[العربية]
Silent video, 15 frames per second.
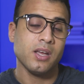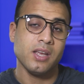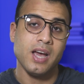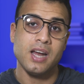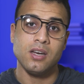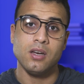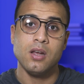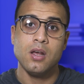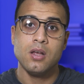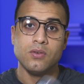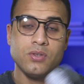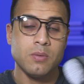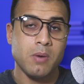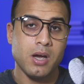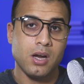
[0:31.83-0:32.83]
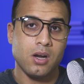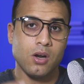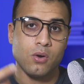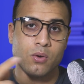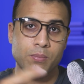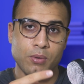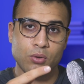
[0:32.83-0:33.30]
يعني في مايك
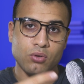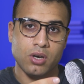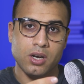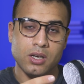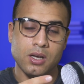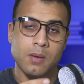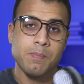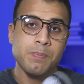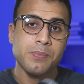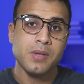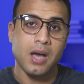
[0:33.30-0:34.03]
للكمبيوتر هنا